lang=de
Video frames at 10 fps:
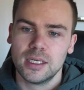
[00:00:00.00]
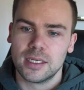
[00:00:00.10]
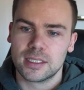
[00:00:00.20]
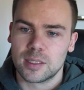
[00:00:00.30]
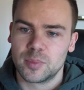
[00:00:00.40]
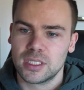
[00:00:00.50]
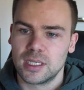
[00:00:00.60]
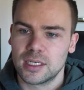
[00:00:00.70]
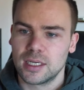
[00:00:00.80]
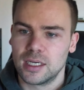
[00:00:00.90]

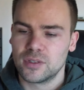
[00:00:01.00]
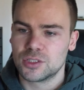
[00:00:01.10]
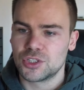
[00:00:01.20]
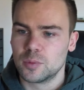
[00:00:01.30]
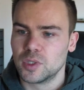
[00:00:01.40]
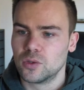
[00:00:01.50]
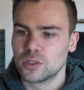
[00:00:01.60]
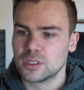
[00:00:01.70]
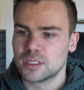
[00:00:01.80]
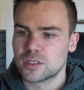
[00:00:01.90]
XRP-Klage, Anwalt Jeremy
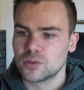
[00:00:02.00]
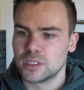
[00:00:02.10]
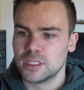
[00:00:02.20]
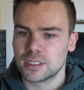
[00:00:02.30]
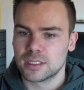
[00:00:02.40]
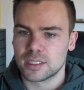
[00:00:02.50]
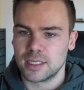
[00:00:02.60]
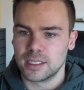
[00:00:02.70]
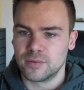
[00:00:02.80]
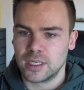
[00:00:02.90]
Hogan diskutiert
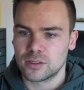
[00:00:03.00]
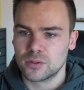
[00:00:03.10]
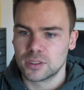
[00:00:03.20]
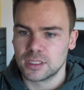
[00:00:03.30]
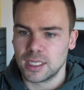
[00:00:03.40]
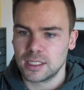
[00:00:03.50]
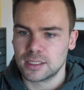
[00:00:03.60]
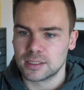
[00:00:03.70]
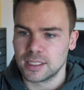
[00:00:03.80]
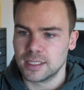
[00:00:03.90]
seine Erwartungen
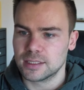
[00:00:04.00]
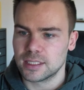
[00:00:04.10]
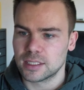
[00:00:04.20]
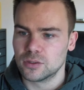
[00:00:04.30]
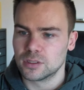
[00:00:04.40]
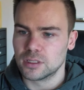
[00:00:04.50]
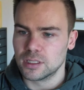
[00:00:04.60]
nach der Entdeckung